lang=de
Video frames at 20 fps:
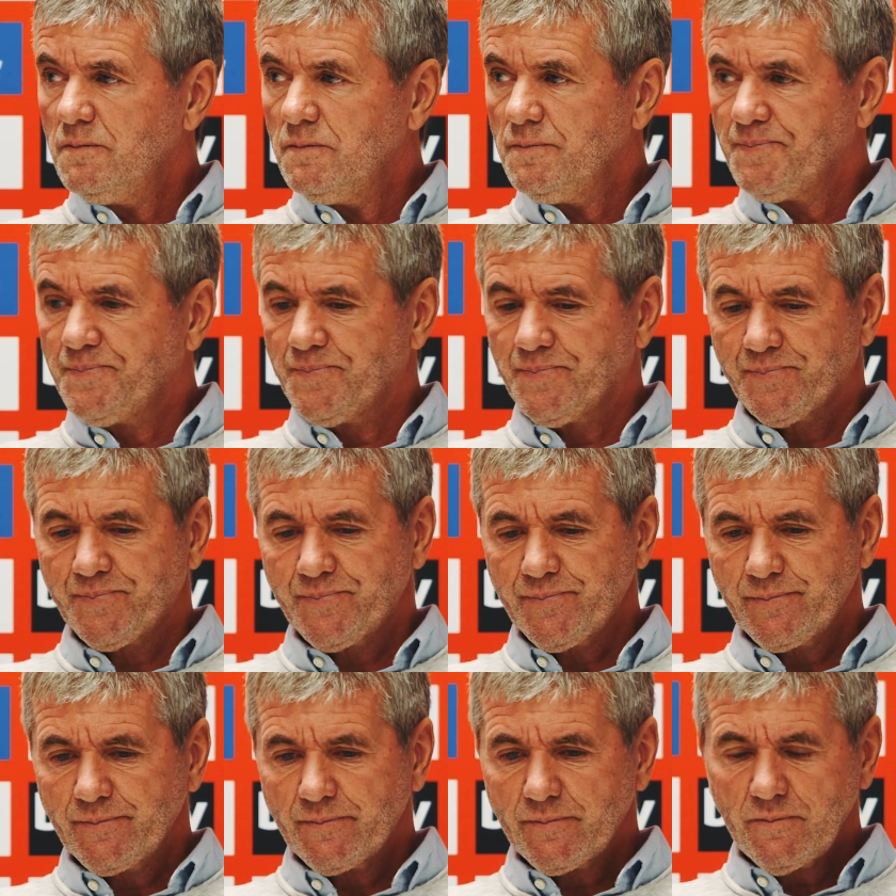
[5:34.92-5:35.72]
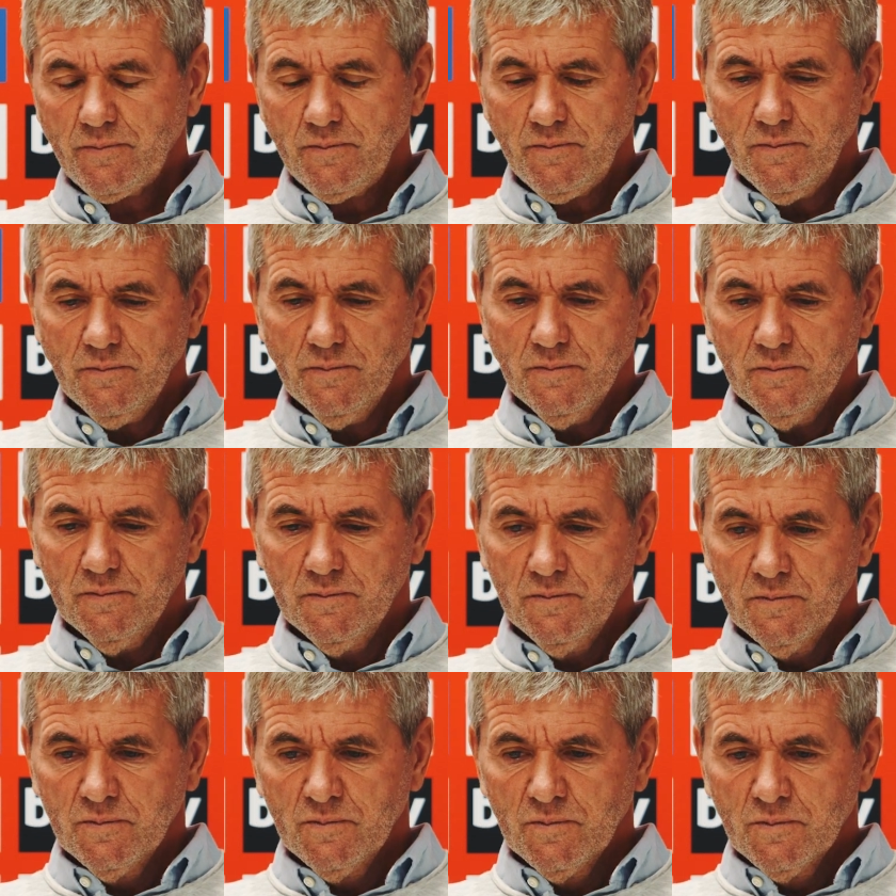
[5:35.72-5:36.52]
bei einem Bundesligaspiel zu
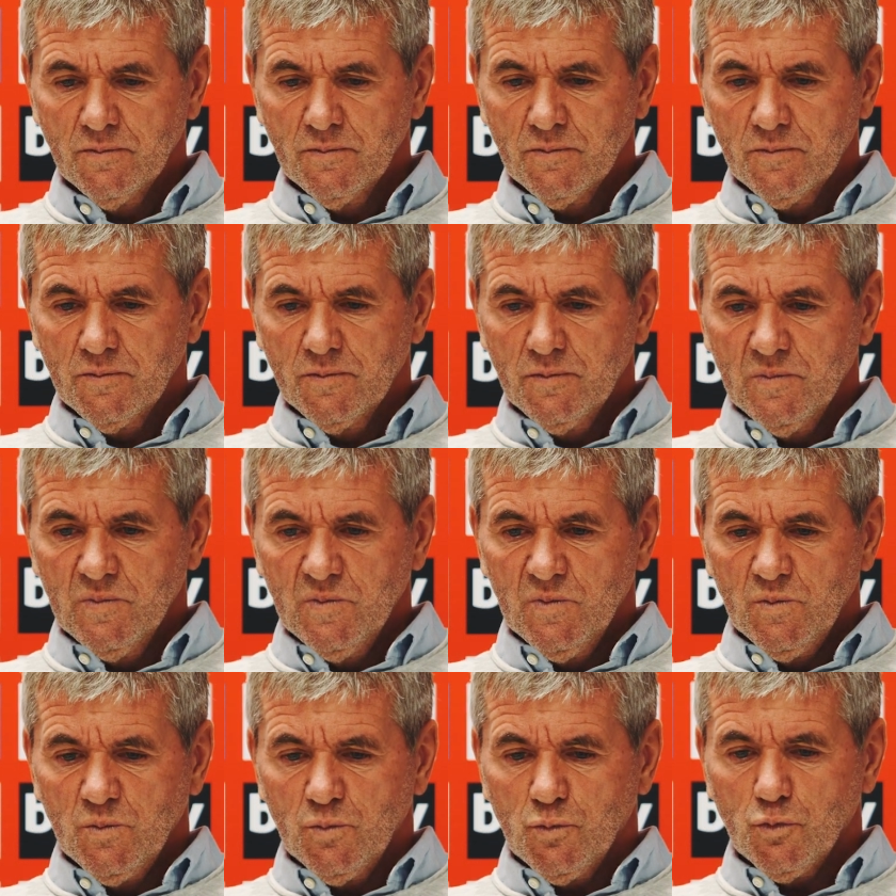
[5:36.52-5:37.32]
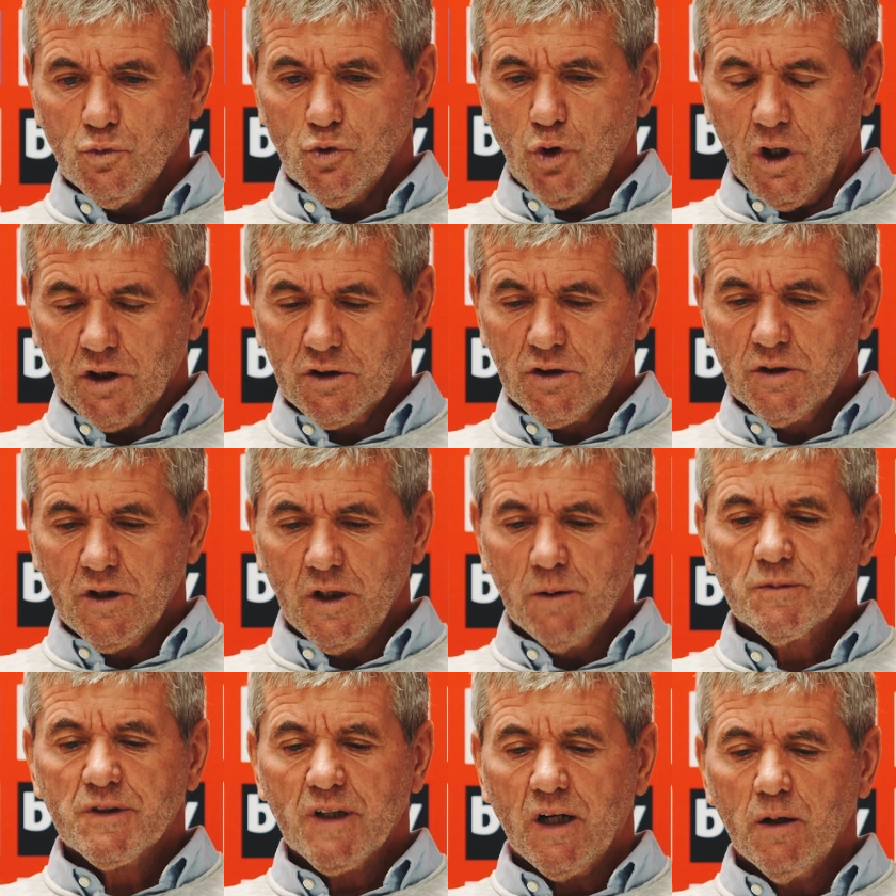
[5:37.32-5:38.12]
stehen? Ja, zu
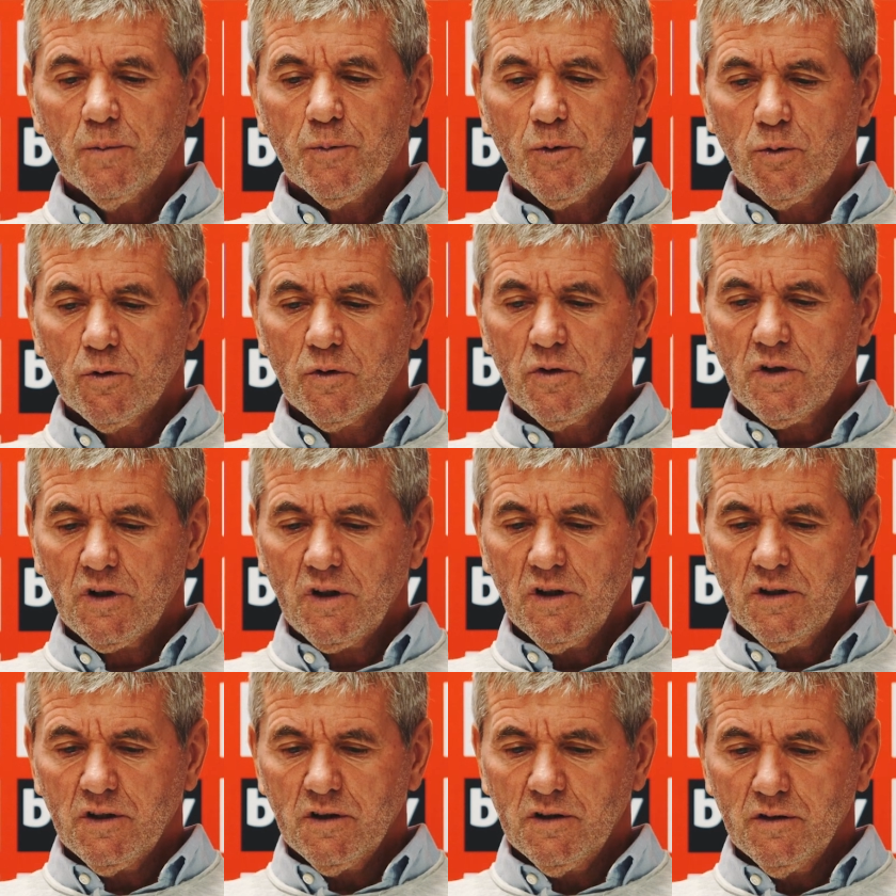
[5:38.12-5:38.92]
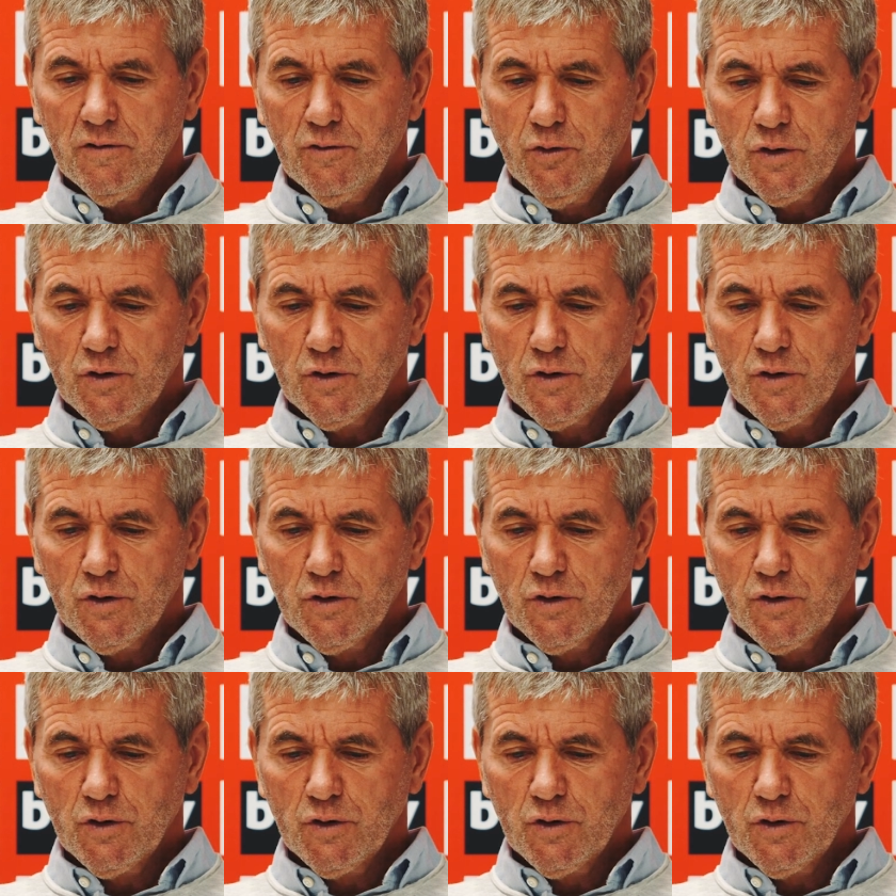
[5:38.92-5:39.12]
dem Zeitpunkt äh,